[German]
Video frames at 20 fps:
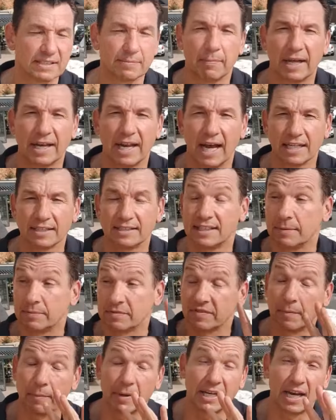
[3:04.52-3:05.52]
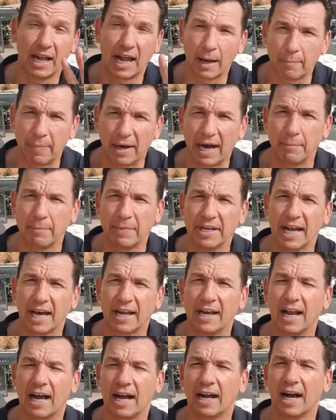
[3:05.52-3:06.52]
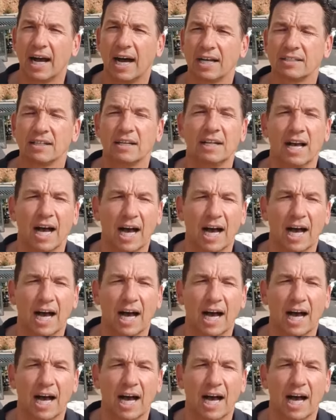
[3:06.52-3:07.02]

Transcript: was man hat, selbst wenn man eine Apartmentanlage hat,